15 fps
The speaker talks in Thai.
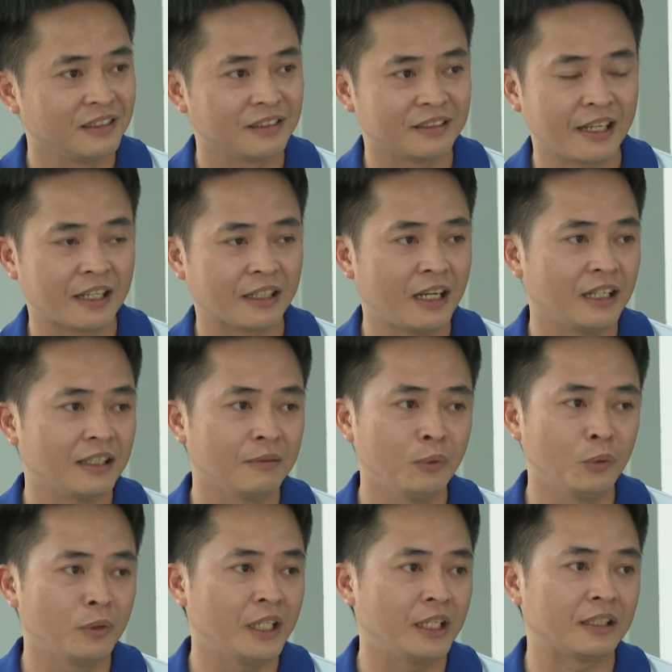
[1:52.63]
แสงหน้าทั้ง
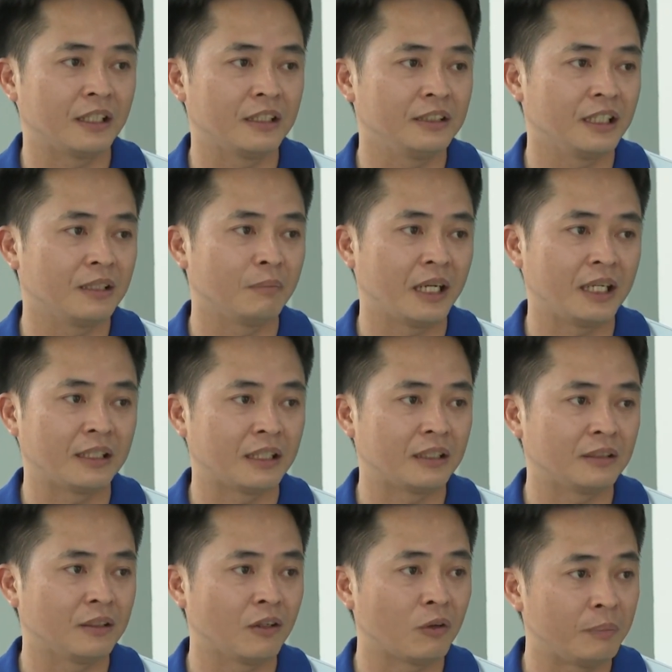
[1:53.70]
ภูเก็ตทั้งเชียงใหม่ทั้ง
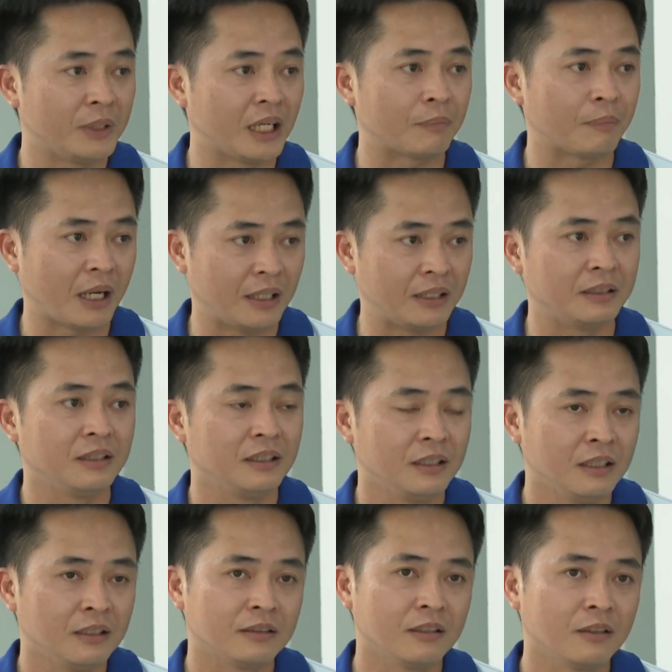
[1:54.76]
ดอนเมืองไป
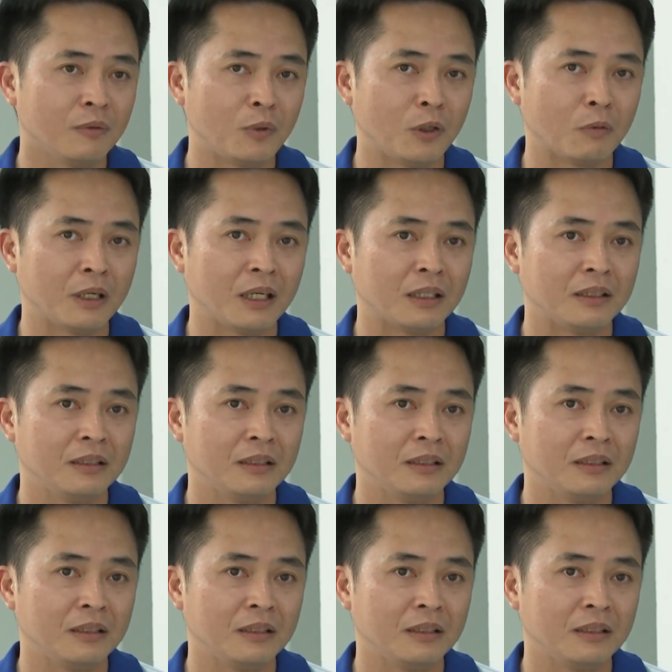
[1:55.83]
ซึ่งเรามองว่า